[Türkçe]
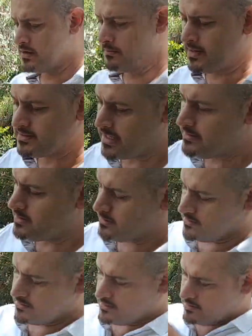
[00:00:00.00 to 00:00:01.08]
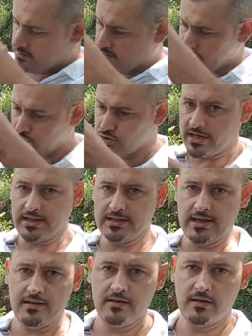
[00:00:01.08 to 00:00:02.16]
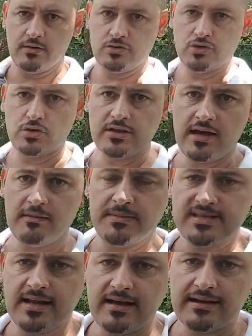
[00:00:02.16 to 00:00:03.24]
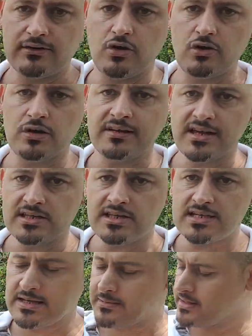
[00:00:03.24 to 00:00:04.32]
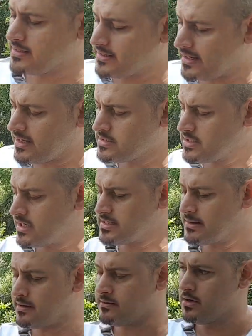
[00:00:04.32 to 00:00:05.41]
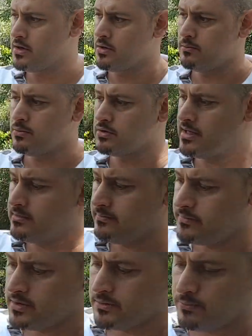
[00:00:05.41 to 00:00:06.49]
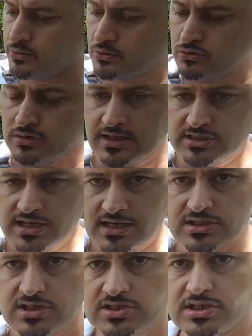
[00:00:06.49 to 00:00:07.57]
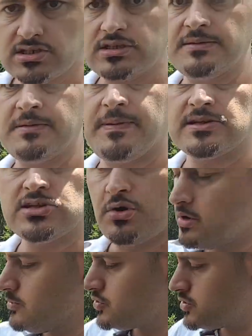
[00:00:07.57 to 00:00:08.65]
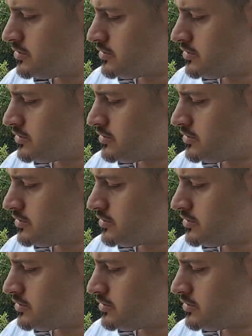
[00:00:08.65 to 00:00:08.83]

maskemiz bu şekilde şurada mesela kargoya göndereceği zaman ya da yıkanacağı zaman buradan bunun tutacağı için çıcıklı bir parça koymuş.